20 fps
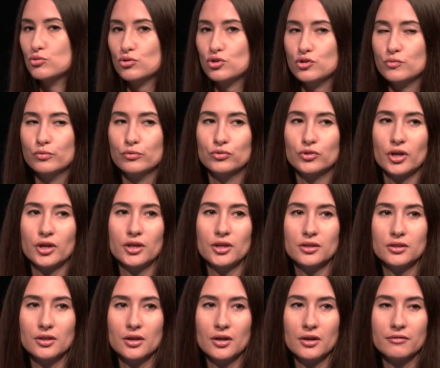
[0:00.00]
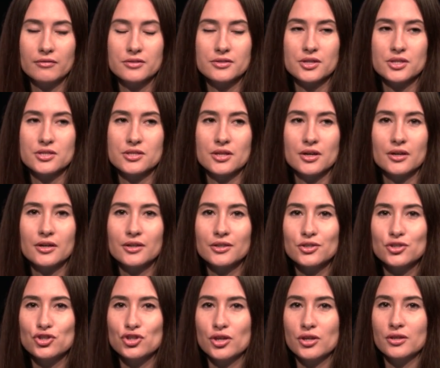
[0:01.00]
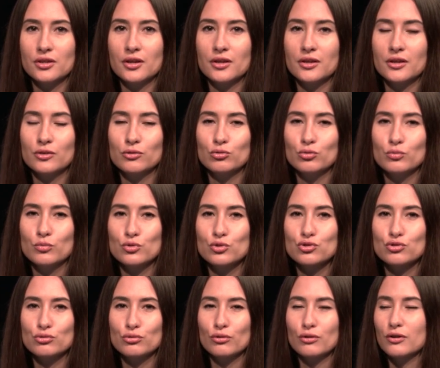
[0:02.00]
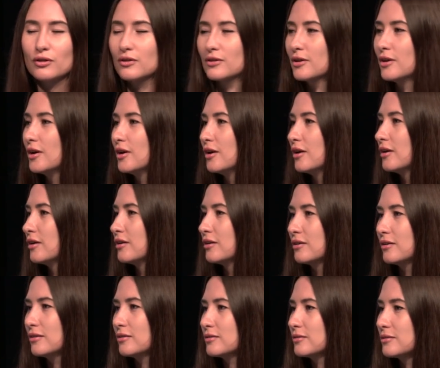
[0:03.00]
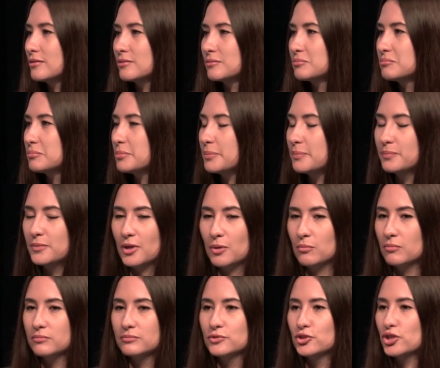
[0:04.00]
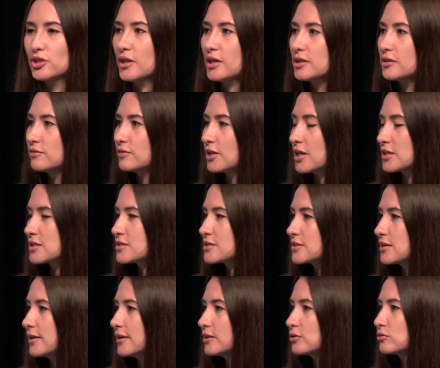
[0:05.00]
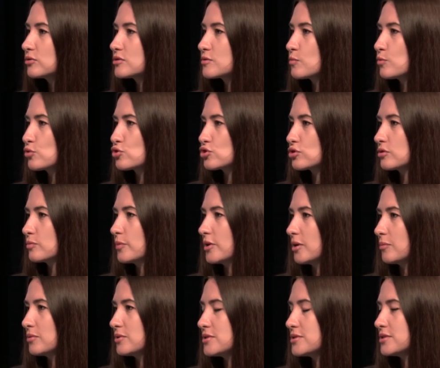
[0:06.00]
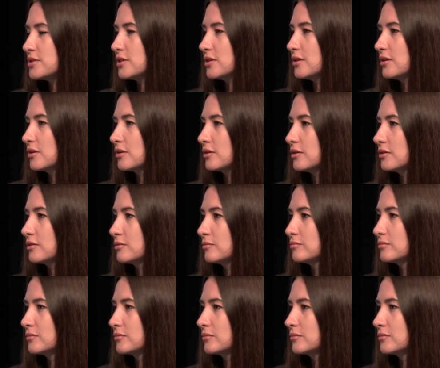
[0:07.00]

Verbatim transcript: тоже будут какие-то возрастные ограничения. Я не думаю, что э, там, человек 12 лет сможет приобрести э,